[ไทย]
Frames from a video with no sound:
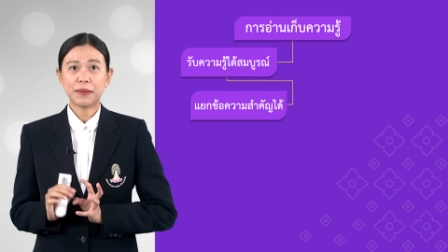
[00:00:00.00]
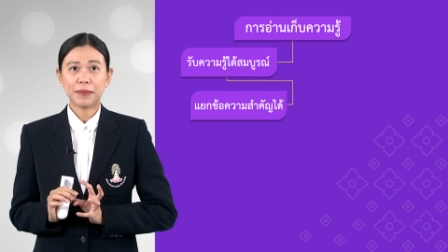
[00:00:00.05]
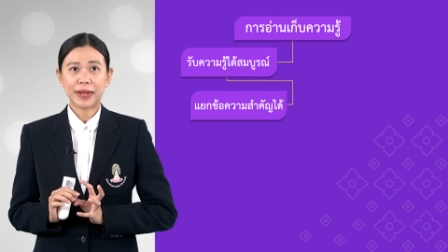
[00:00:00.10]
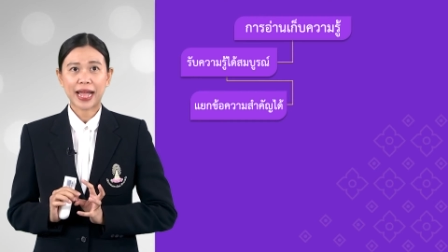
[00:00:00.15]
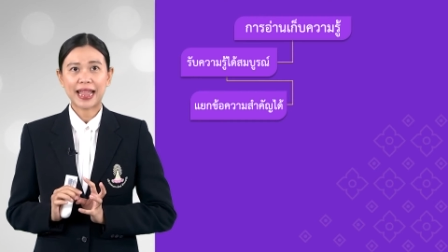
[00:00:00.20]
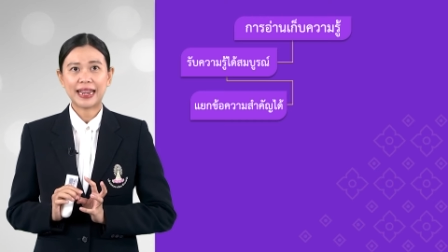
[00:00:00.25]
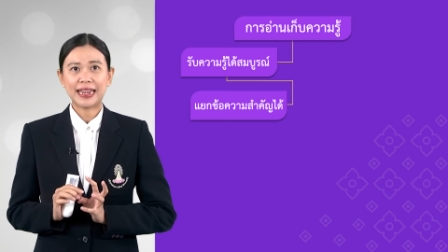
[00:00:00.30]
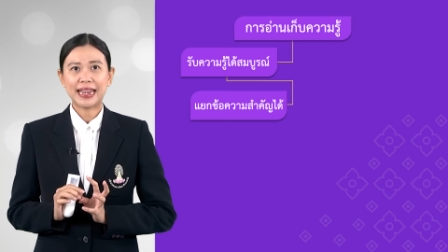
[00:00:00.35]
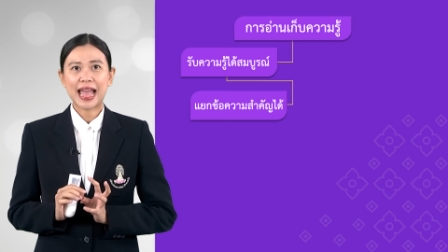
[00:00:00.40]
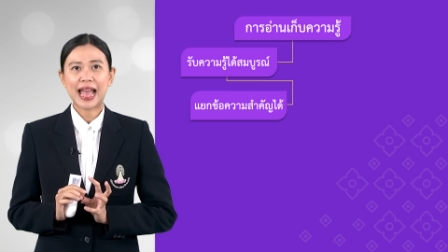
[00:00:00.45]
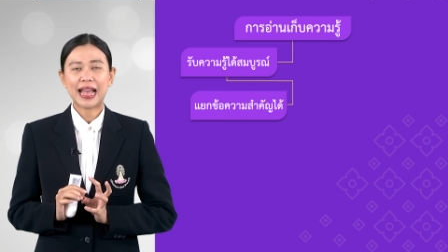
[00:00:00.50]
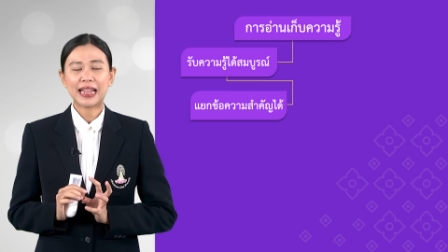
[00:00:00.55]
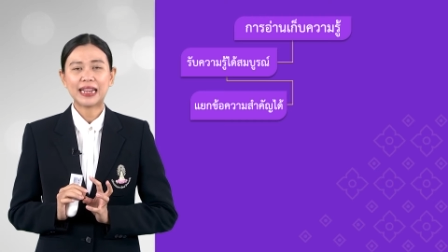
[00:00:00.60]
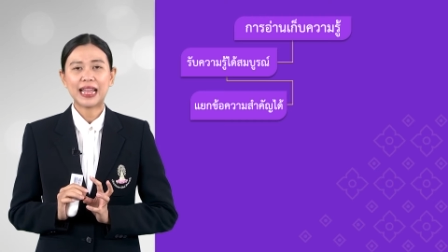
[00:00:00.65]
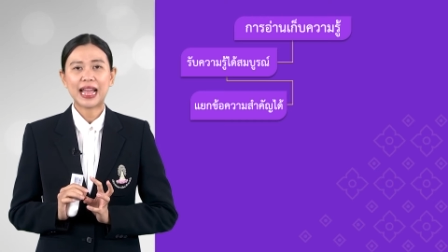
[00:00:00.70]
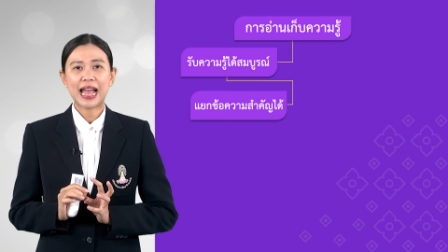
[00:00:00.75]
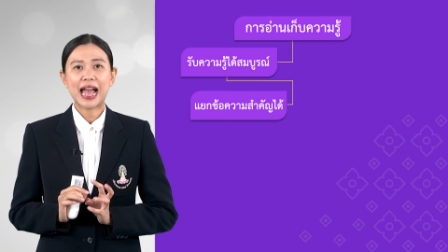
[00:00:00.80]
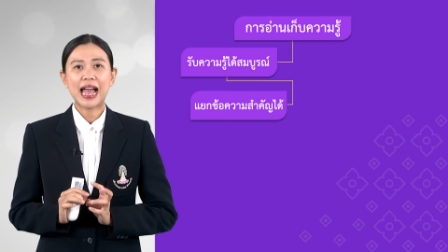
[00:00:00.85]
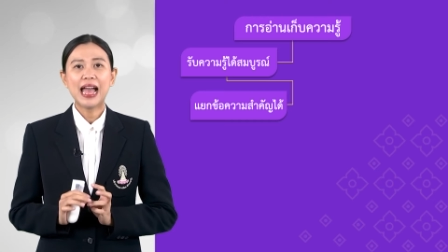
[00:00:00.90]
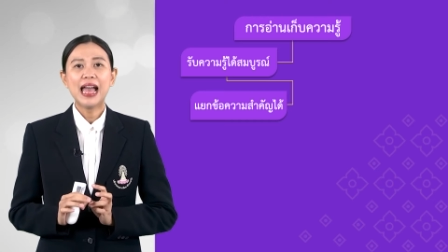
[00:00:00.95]
สำคัญนัก
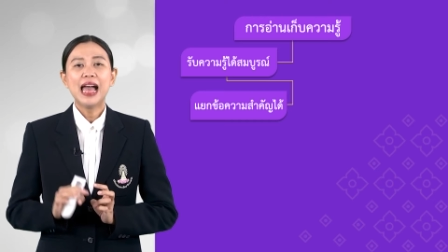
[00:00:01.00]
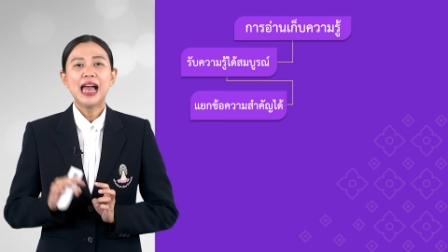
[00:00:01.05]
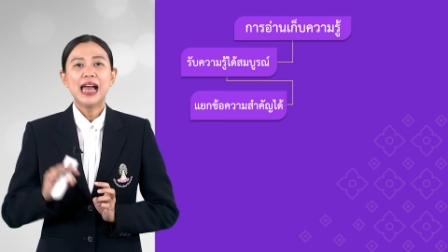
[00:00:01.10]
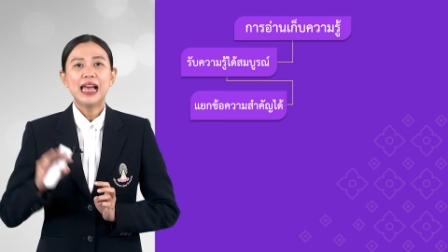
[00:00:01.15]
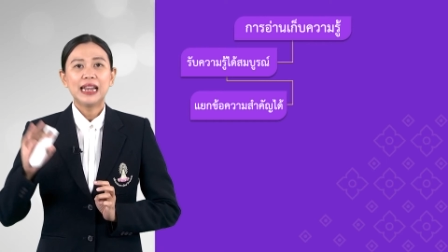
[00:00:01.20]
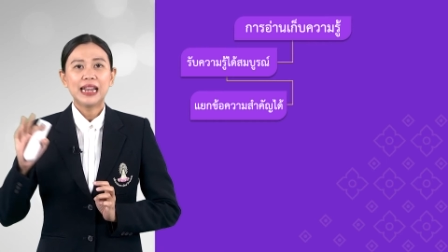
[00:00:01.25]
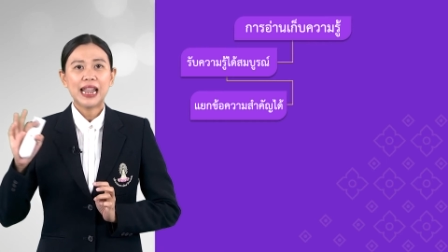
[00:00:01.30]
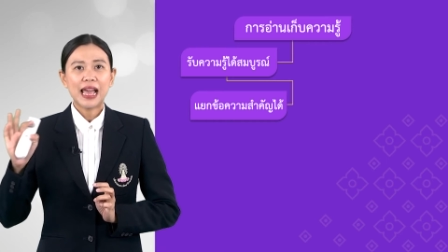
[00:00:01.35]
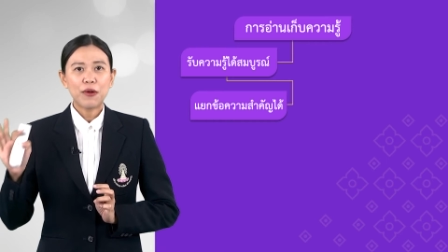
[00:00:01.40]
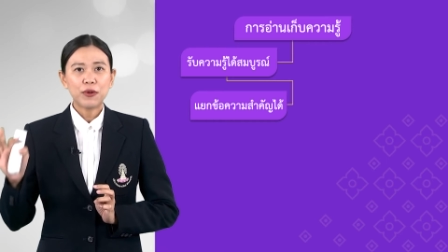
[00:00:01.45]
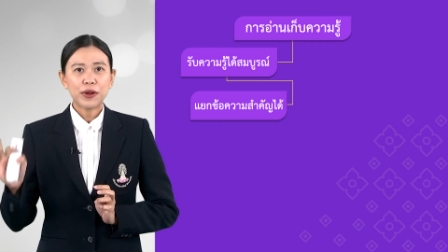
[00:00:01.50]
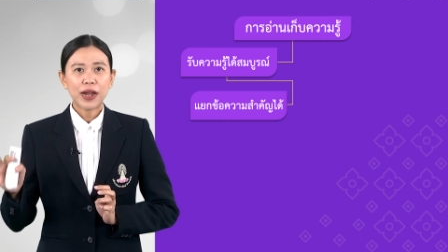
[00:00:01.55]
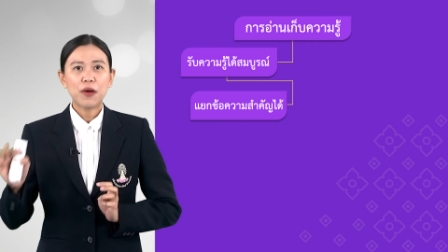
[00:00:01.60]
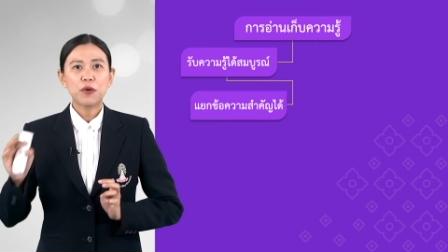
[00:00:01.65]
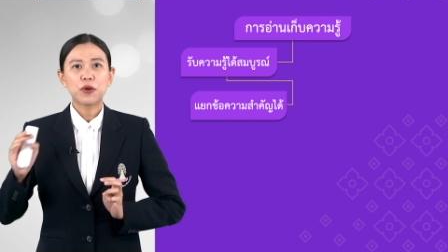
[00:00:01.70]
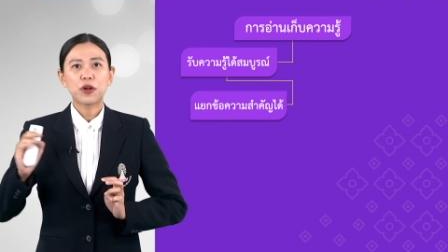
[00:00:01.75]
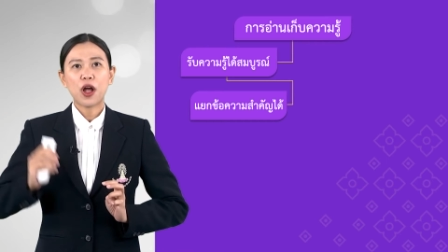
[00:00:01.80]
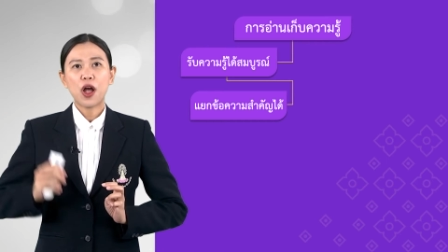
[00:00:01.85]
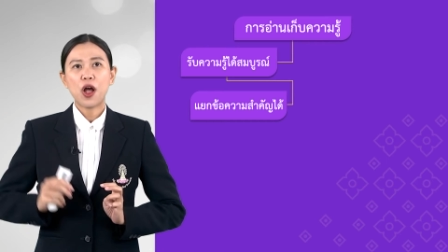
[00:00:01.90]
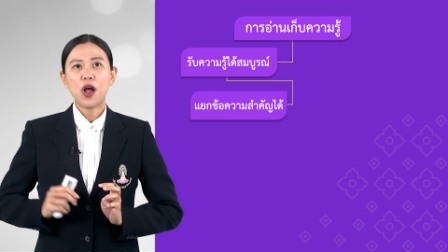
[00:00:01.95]
นะคะ แล้วเรา
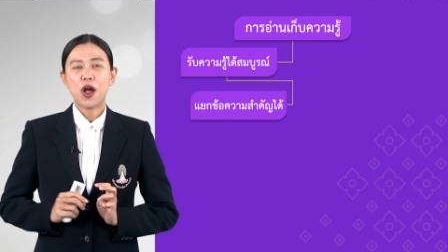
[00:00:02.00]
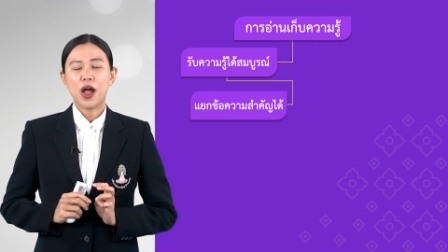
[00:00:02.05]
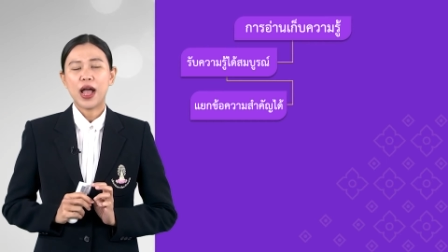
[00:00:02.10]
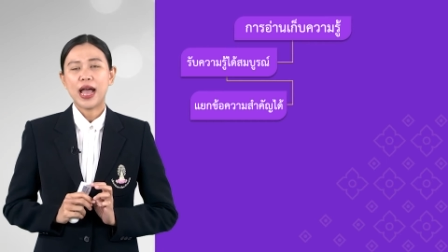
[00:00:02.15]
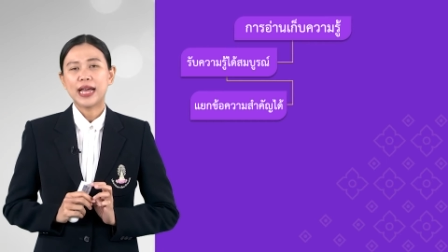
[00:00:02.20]
ก็